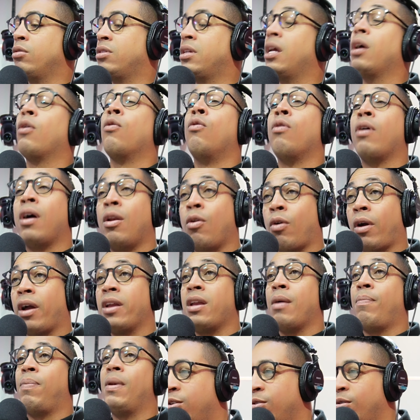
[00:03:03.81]
según es lo que
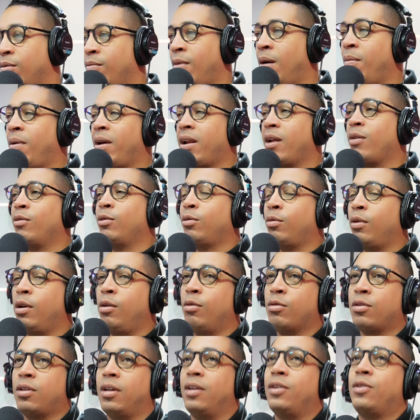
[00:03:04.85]
ella explica, vamos a reconstruir
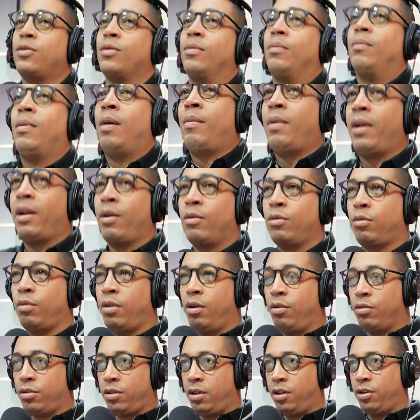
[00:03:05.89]
los hechos, vamos a
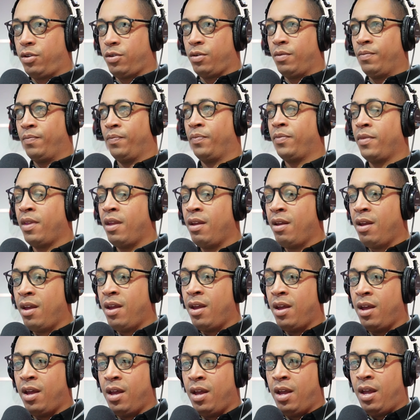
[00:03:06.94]
reconstruir los hechos.
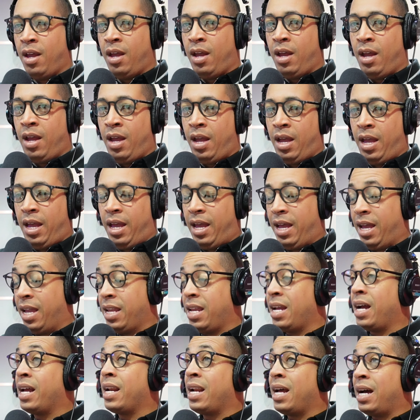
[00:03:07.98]

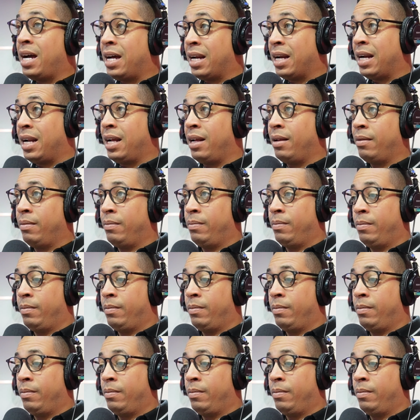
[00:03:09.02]
Ella narra